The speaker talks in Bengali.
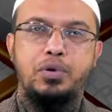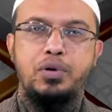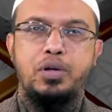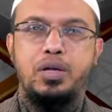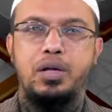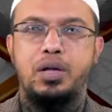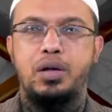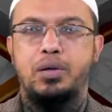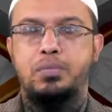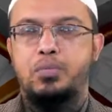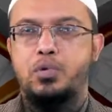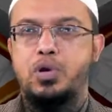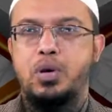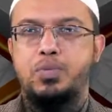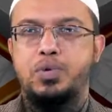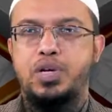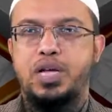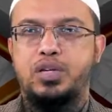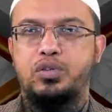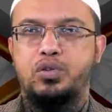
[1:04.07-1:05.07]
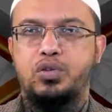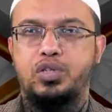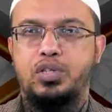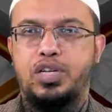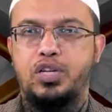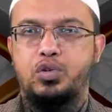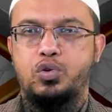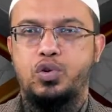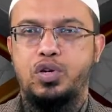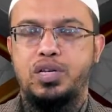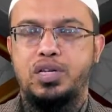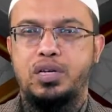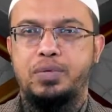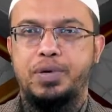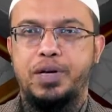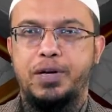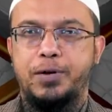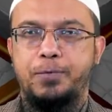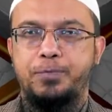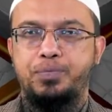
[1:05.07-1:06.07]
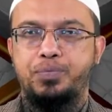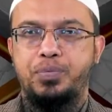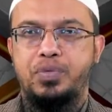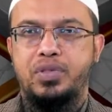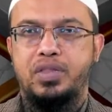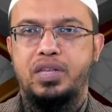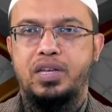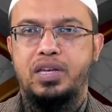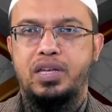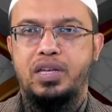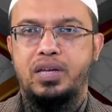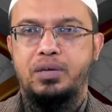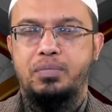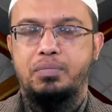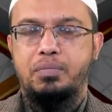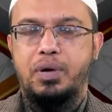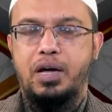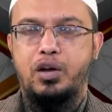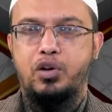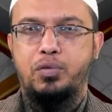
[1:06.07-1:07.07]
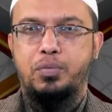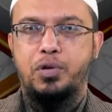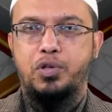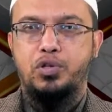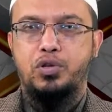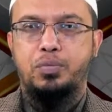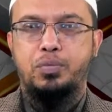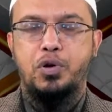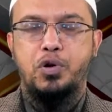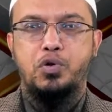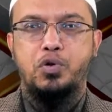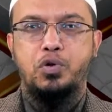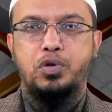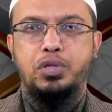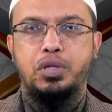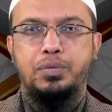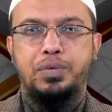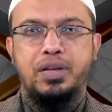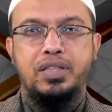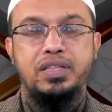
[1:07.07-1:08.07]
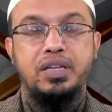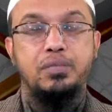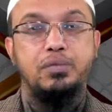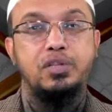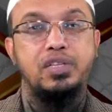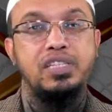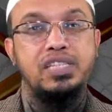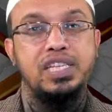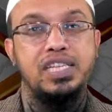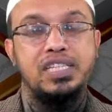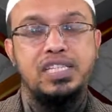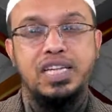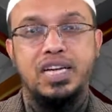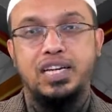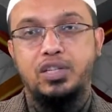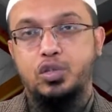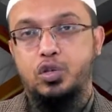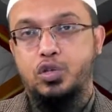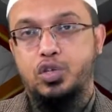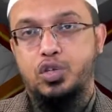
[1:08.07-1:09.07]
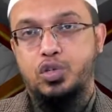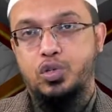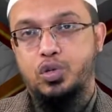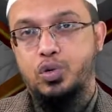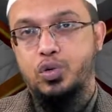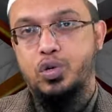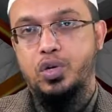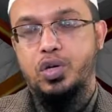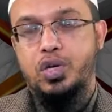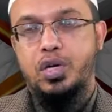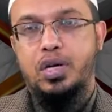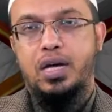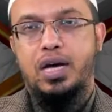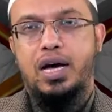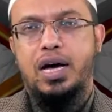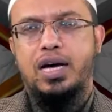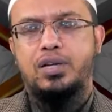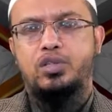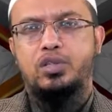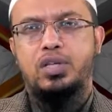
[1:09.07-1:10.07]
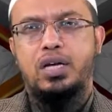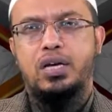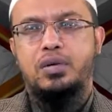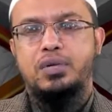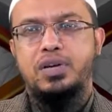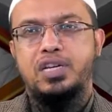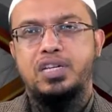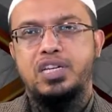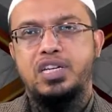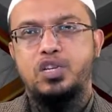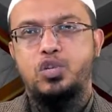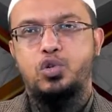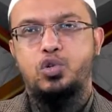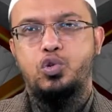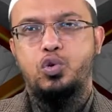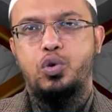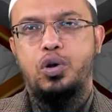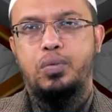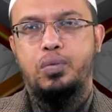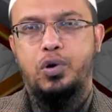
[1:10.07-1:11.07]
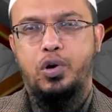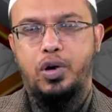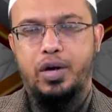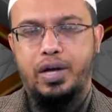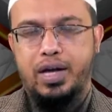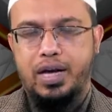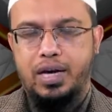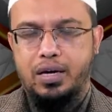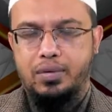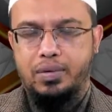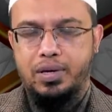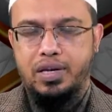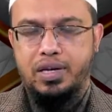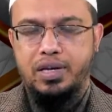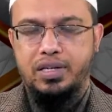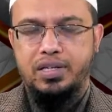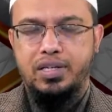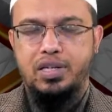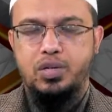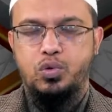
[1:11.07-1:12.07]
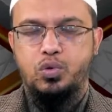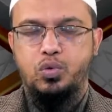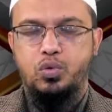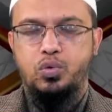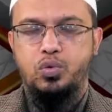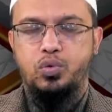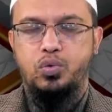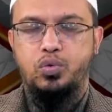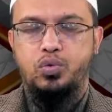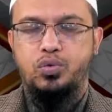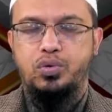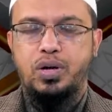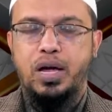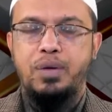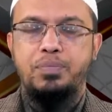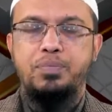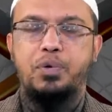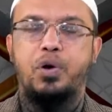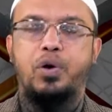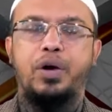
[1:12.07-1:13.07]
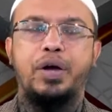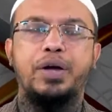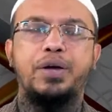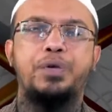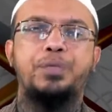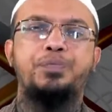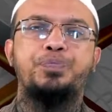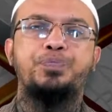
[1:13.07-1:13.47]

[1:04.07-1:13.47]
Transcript: এবং মোটামুটি একজন কিশোর হিসাবে তিনি ভালো মন্দ পরখ করতে পারেন তার মধ্যে সেন্স থাকে যথেষ্ট আর যদি একেবারে শিশু সুলভ হয় একেবারে শিশু টাইপ হয়